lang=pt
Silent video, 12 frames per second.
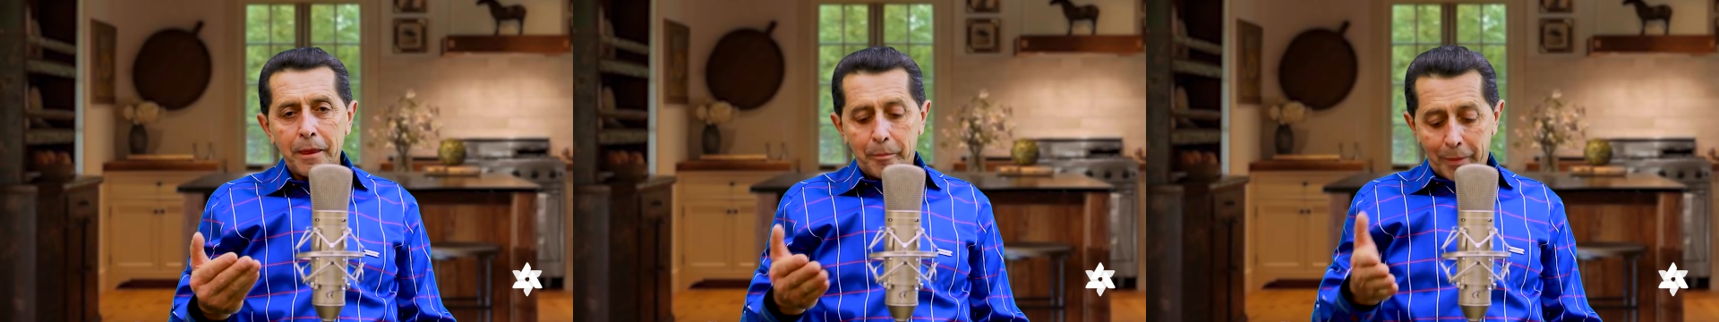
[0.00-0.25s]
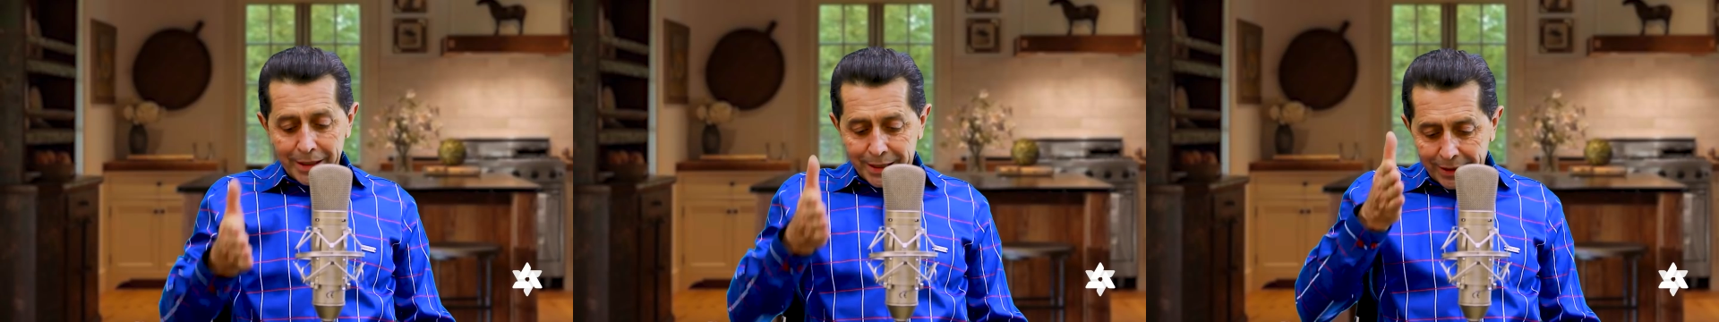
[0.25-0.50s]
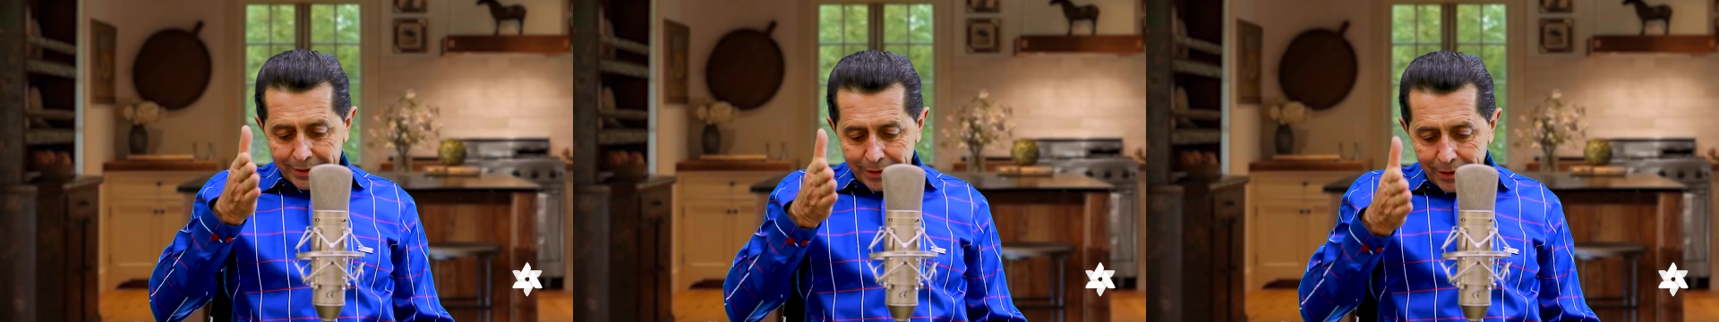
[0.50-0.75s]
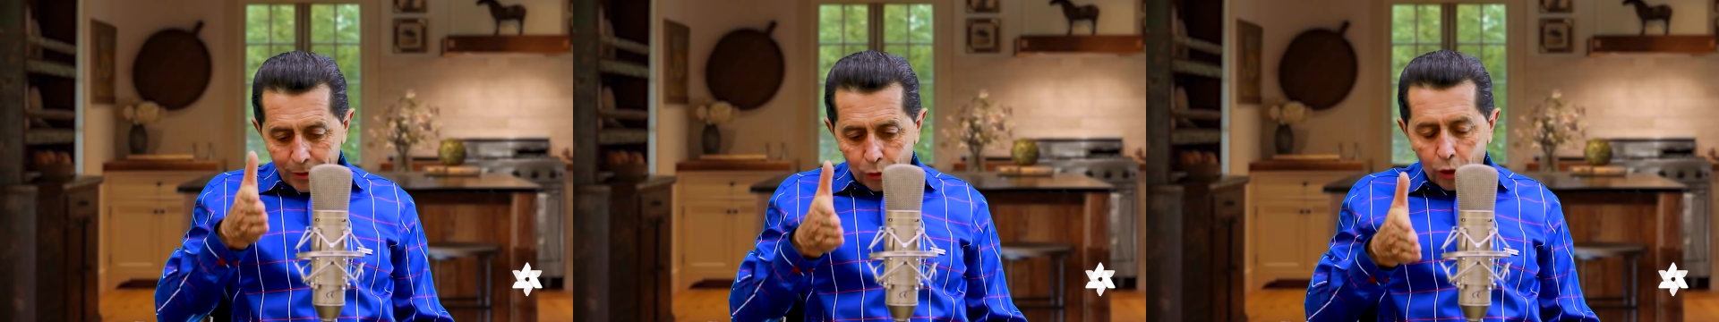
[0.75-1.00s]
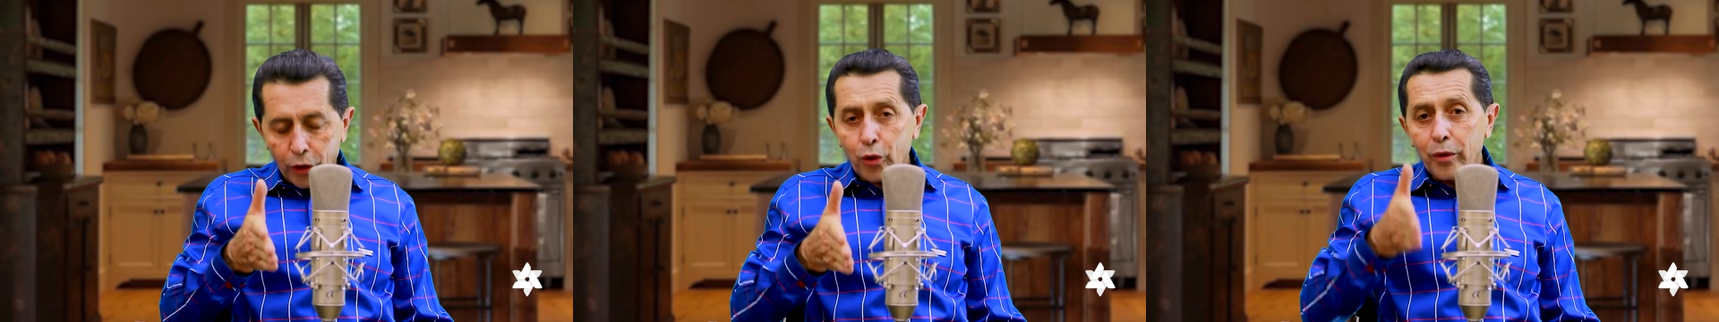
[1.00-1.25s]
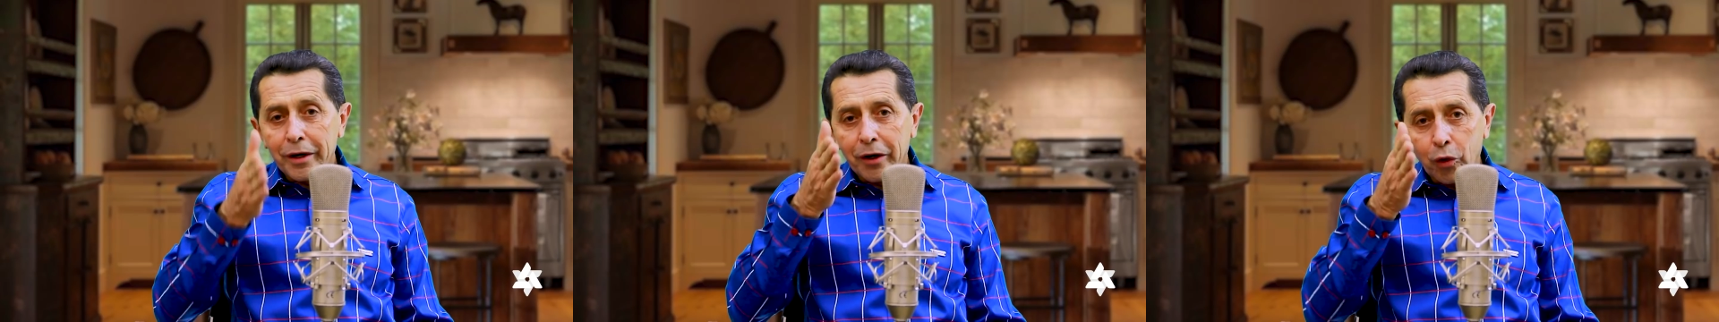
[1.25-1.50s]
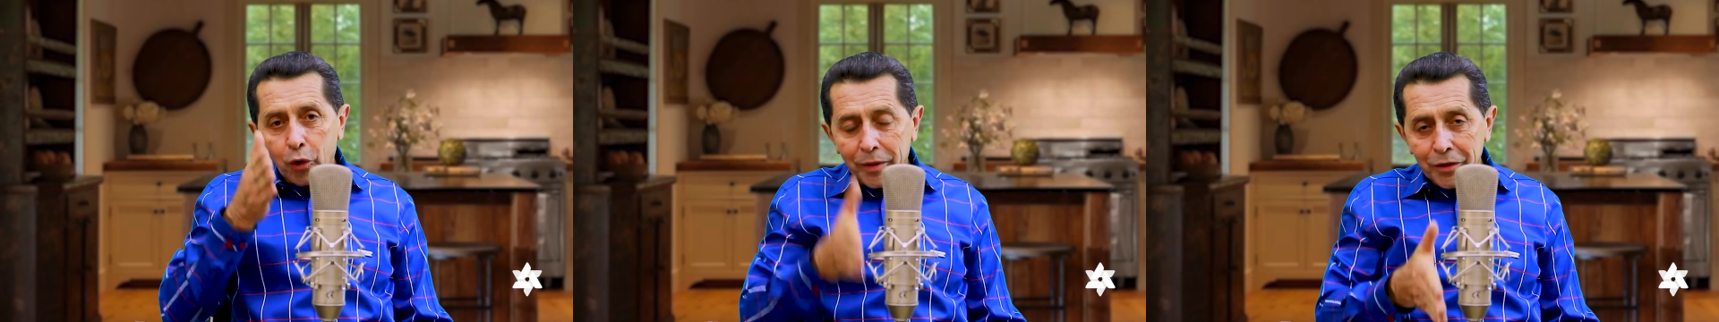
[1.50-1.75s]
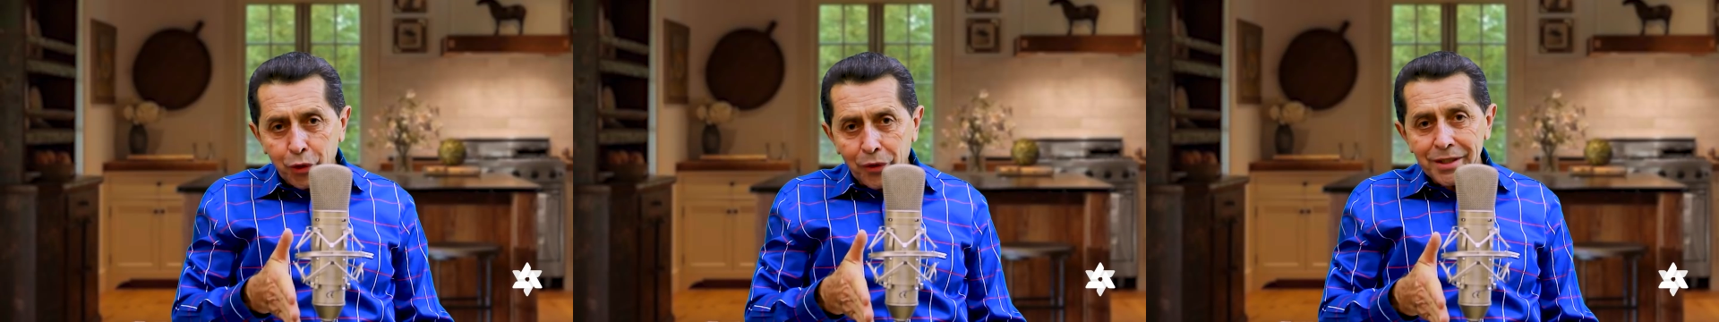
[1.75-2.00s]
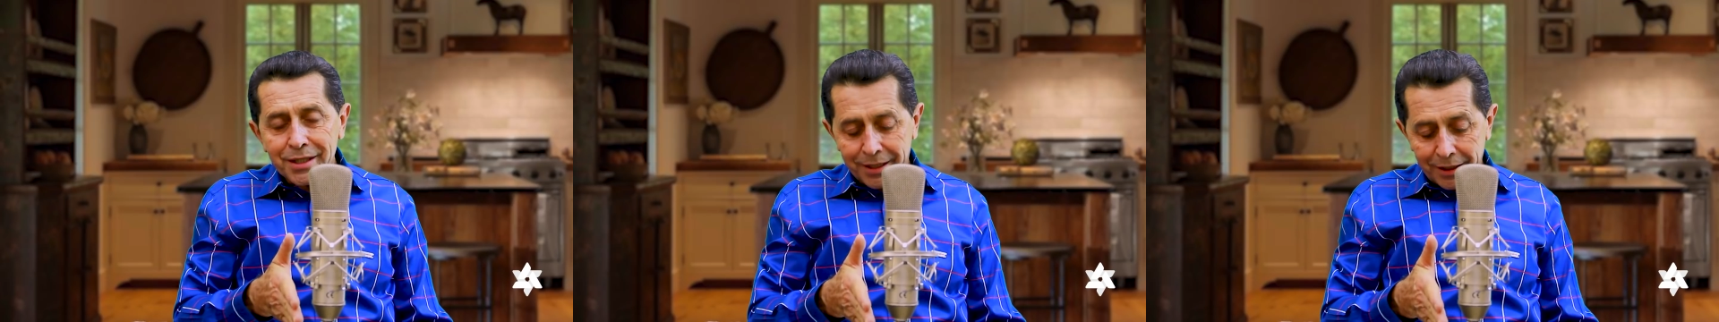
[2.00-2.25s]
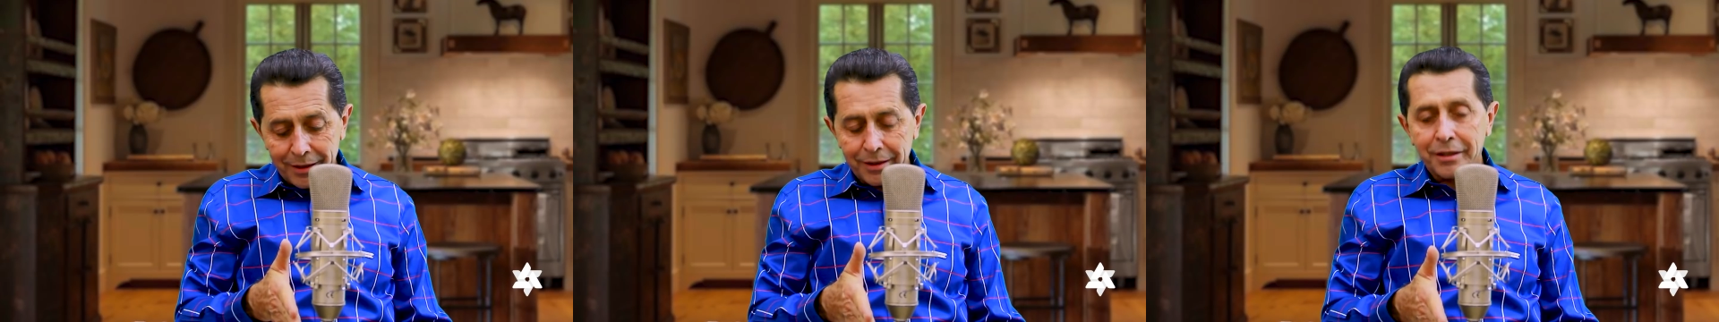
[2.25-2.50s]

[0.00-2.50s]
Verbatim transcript: Mas até agora o leão não entrou em cena